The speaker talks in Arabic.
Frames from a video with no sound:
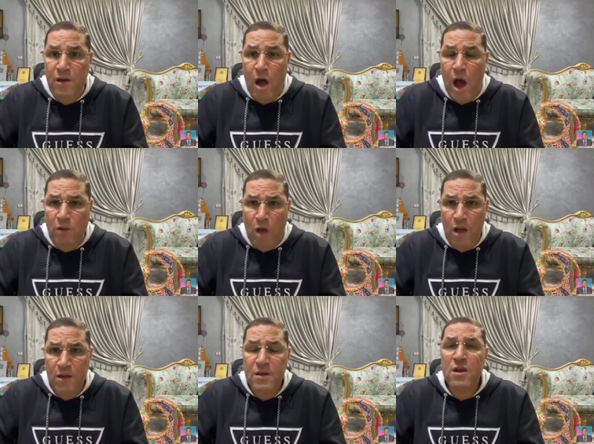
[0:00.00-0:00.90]

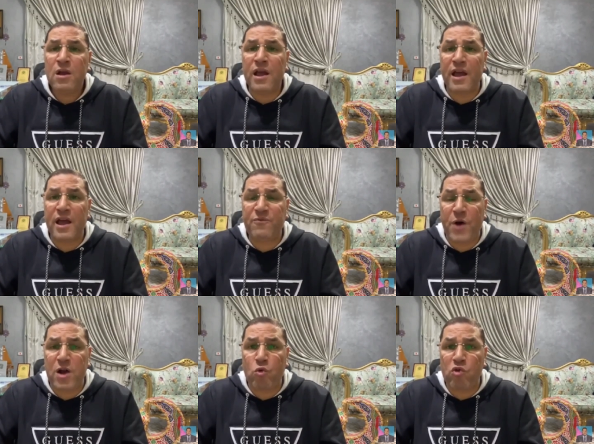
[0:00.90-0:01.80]
النهارده آه،
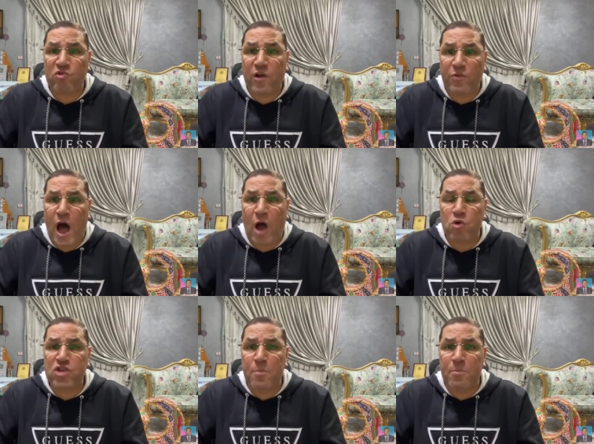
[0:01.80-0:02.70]
فرق استطاع
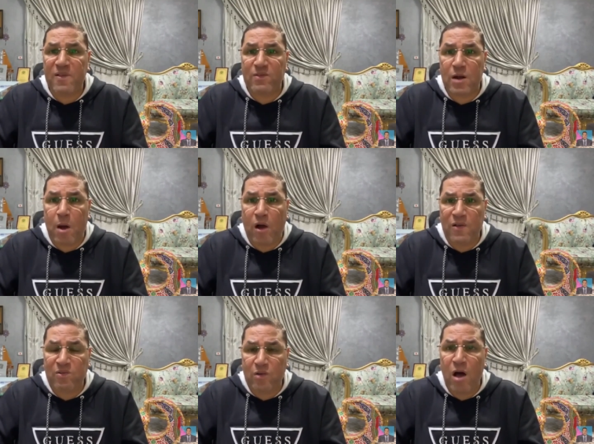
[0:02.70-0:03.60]
قدام مصر
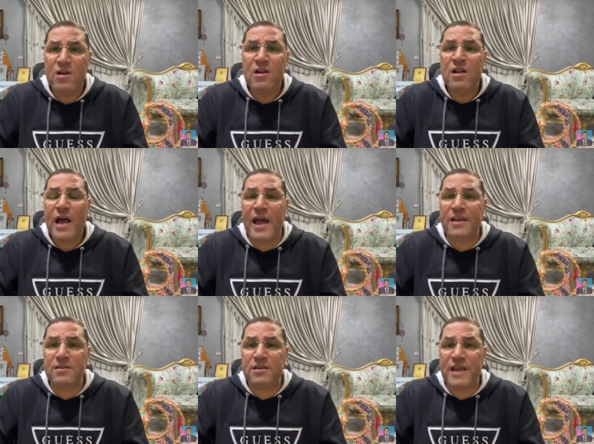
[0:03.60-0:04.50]
المقصه
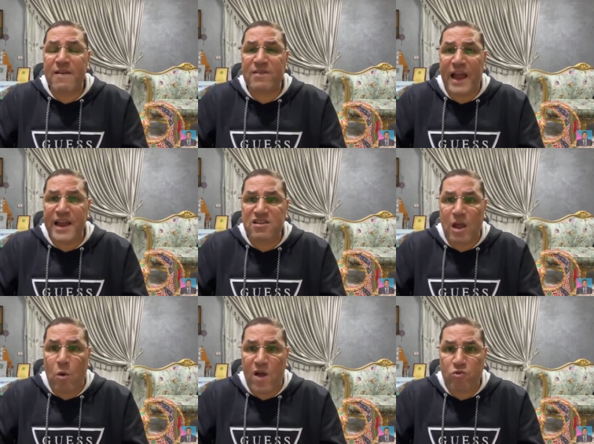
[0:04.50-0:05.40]
ان
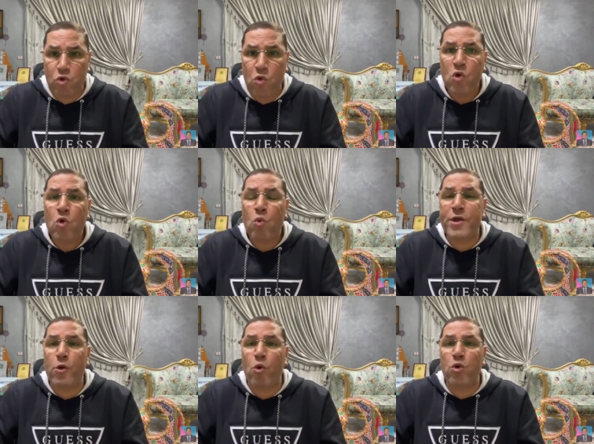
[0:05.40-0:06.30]
يستعيد توازنه
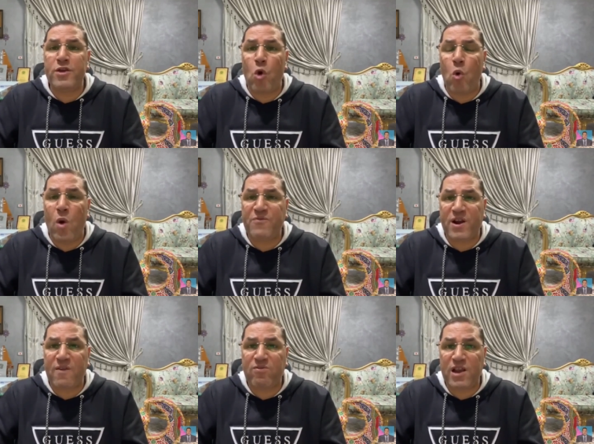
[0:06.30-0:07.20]
ويقول ان هو
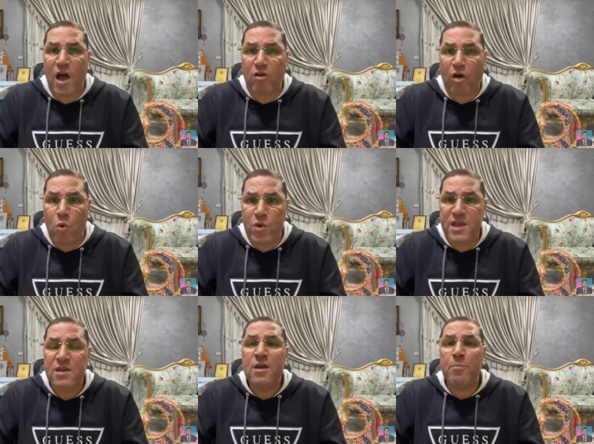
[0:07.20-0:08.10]
فرس رهان
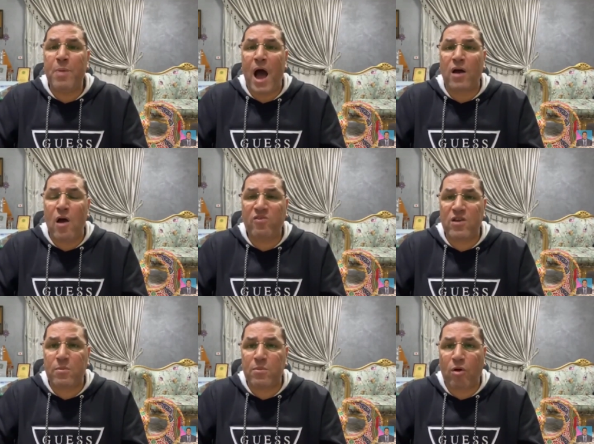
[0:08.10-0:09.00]
قوي
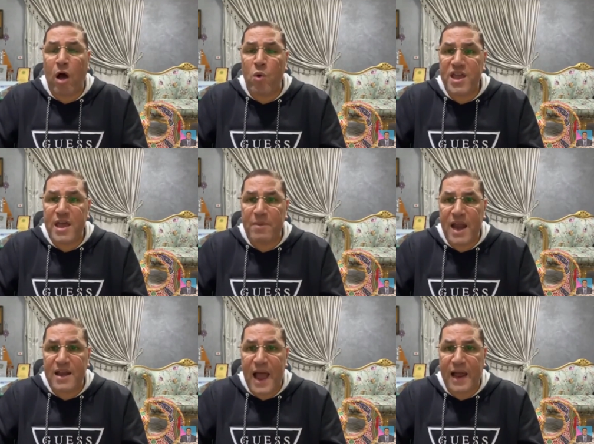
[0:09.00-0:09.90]
بعناصر قويه
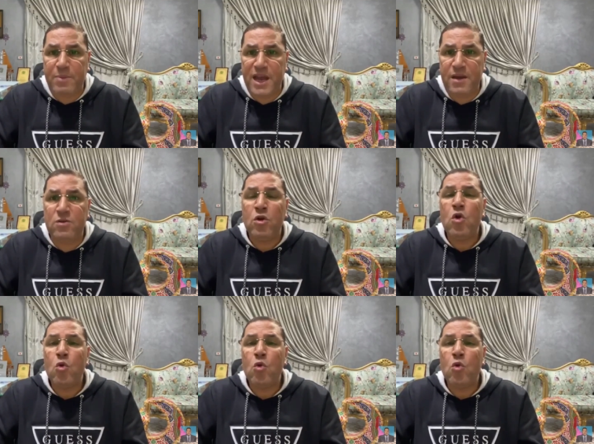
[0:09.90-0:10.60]
من اللاعبين